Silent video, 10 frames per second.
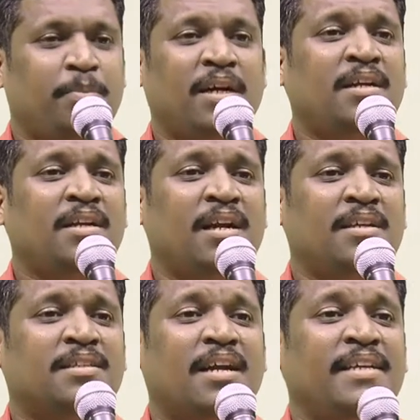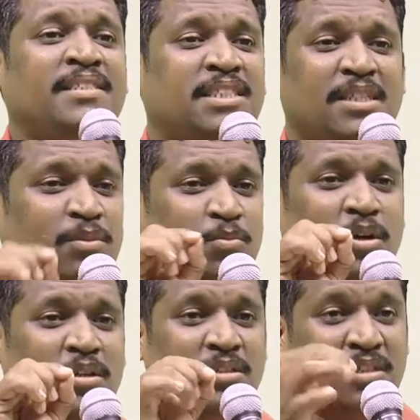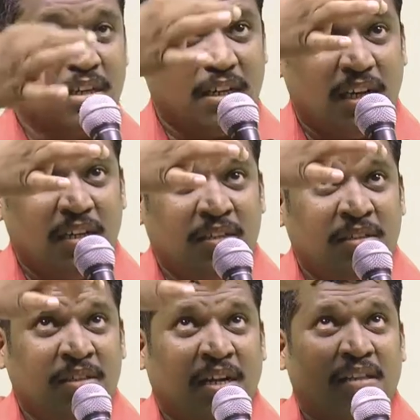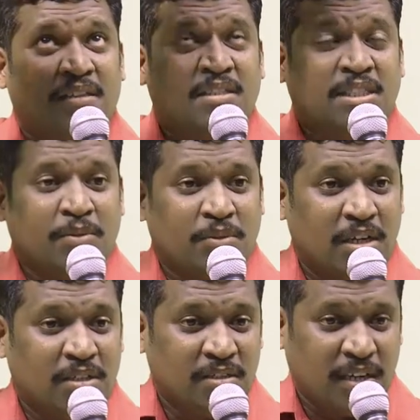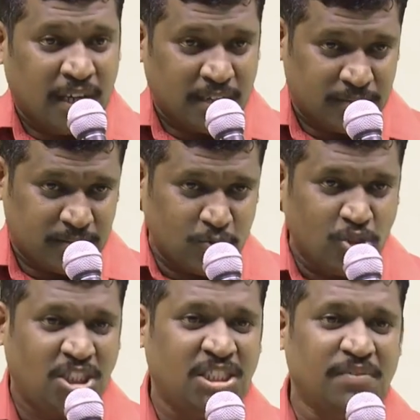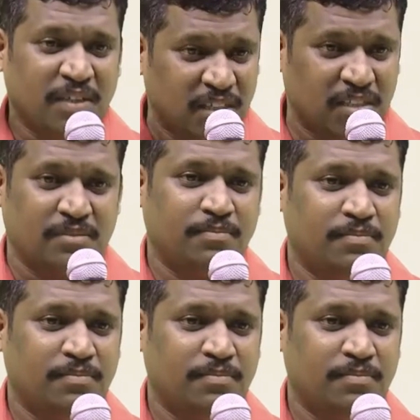பெண்கள் தலை சீவும் பொழுது நடு நிறடுத்தா சீவணும் நடு நேர் உச்சி வகுடு